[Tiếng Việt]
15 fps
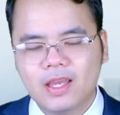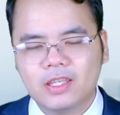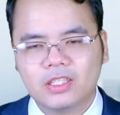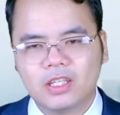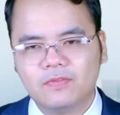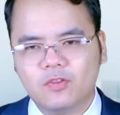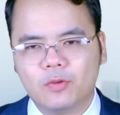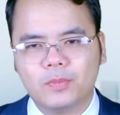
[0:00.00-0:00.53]

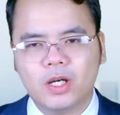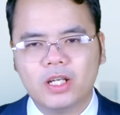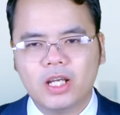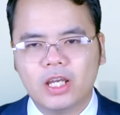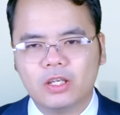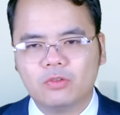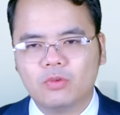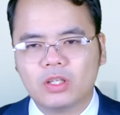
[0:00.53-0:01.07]
Chính phủ mới
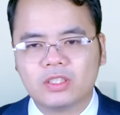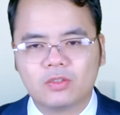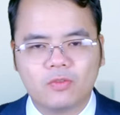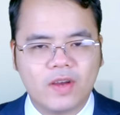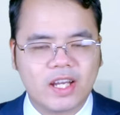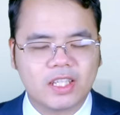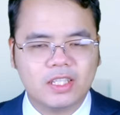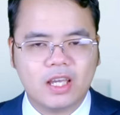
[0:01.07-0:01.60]
đây của
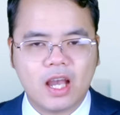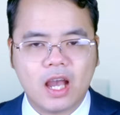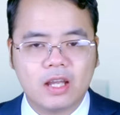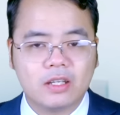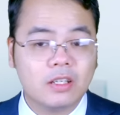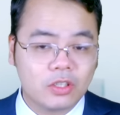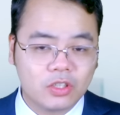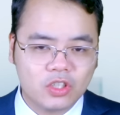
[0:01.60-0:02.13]
Slovakia
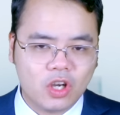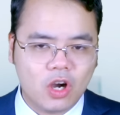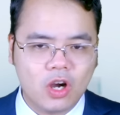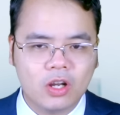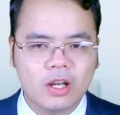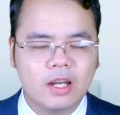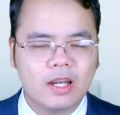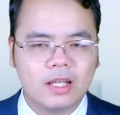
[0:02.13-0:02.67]
được cho
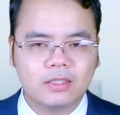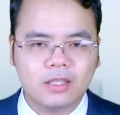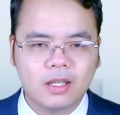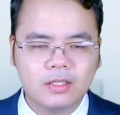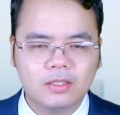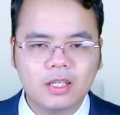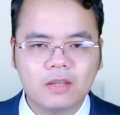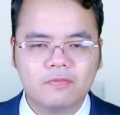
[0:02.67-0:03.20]
là
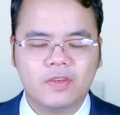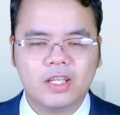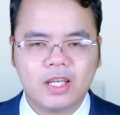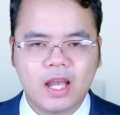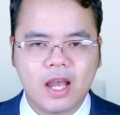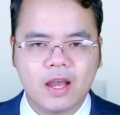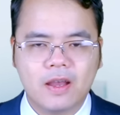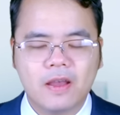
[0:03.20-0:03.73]
thân thiện với
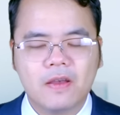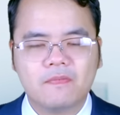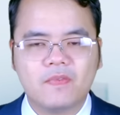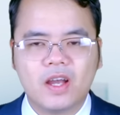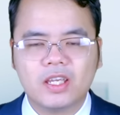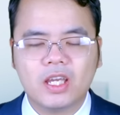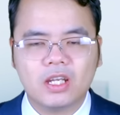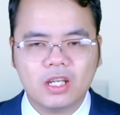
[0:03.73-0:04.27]
Nga và
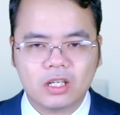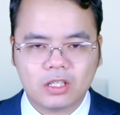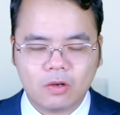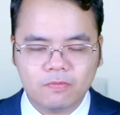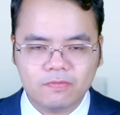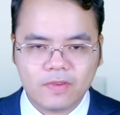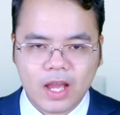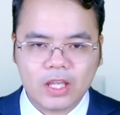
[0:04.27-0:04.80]
hiện đang
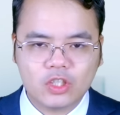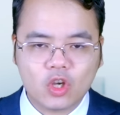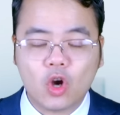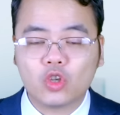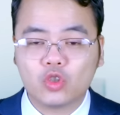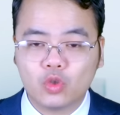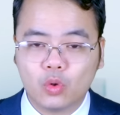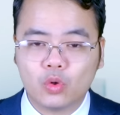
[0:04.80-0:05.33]
đóng vai trò
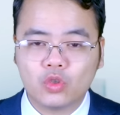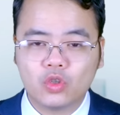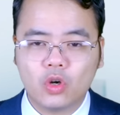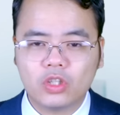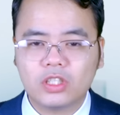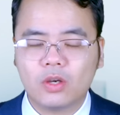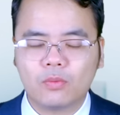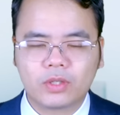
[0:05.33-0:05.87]
chủ chốt
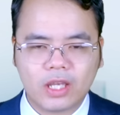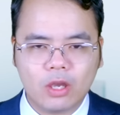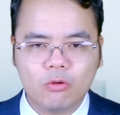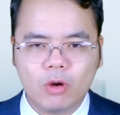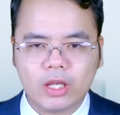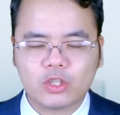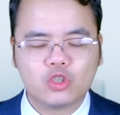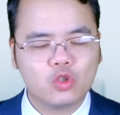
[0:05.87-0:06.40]
trong kế
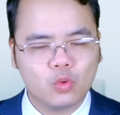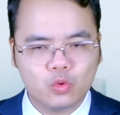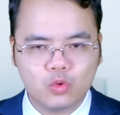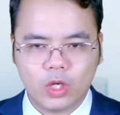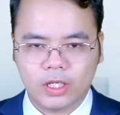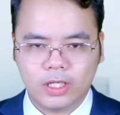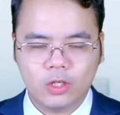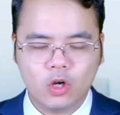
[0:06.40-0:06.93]
hoạch trung
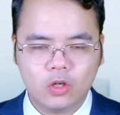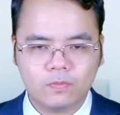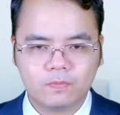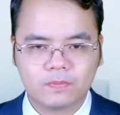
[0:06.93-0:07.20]
chuyển khí đốt.